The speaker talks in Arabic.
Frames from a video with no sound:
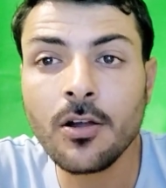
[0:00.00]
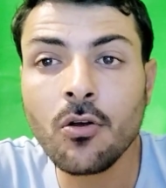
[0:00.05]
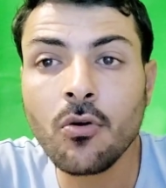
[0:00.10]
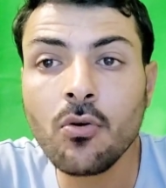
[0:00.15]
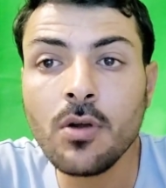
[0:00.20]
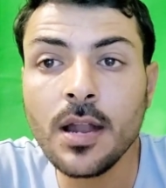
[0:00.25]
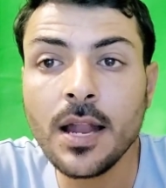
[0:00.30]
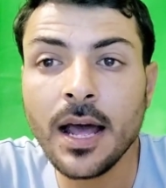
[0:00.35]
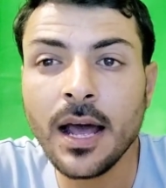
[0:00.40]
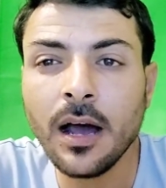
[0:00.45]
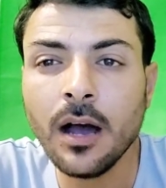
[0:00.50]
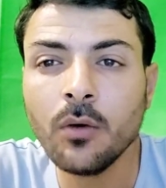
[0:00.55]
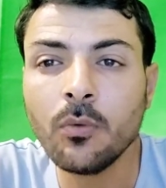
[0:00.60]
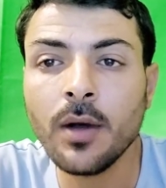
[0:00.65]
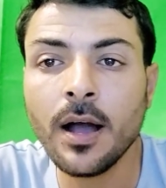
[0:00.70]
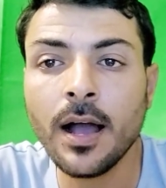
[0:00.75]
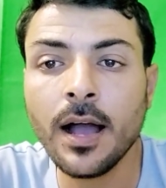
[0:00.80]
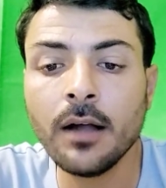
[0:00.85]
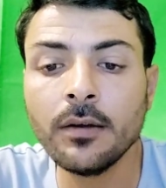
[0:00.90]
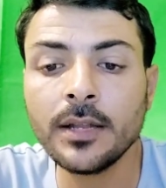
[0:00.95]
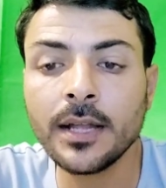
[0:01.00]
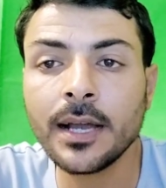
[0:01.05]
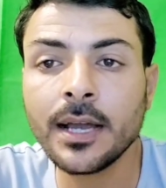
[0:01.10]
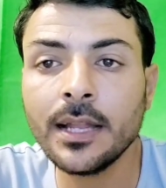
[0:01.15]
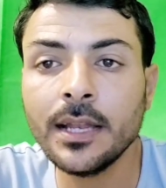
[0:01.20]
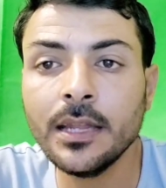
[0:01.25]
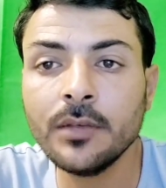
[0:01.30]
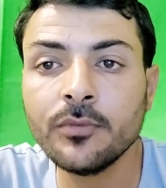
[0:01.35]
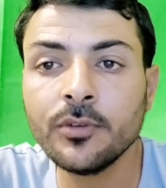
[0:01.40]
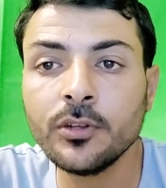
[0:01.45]
كلها وهحاول
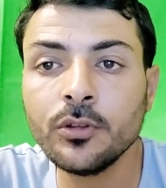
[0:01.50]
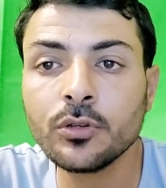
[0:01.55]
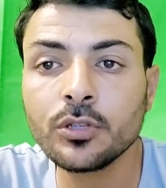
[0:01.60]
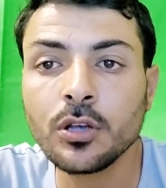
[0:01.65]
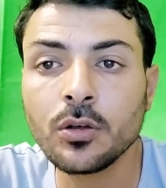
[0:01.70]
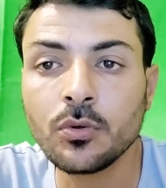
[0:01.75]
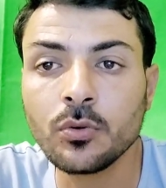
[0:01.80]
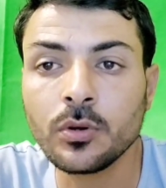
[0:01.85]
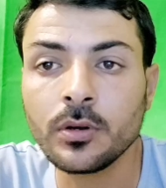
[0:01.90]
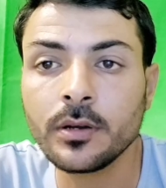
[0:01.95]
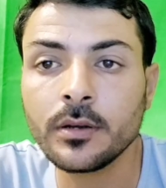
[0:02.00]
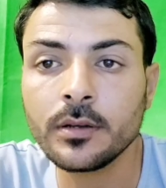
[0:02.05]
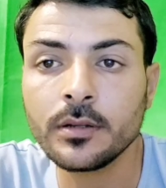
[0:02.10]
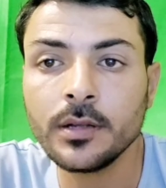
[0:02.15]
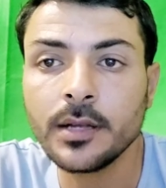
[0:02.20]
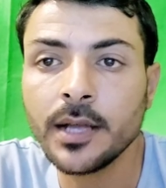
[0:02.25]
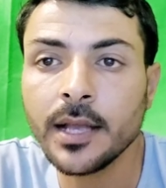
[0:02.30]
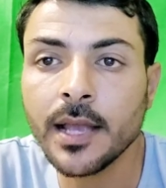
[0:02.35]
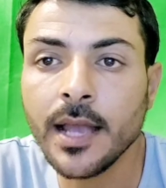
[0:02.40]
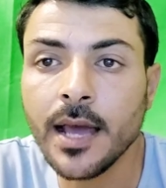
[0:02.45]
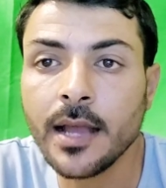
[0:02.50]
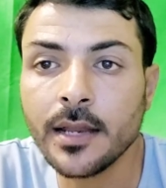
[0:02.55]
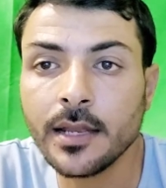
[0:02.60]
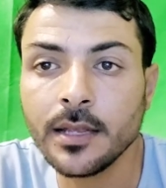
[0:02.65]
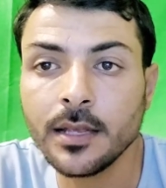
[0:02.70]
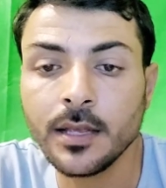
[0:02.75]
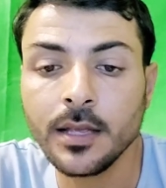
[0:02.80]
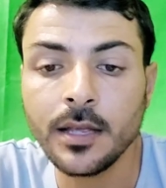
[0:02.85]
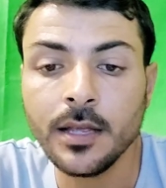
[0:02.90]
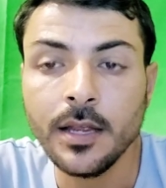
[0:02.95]
اخليه فيديو صاروخ جري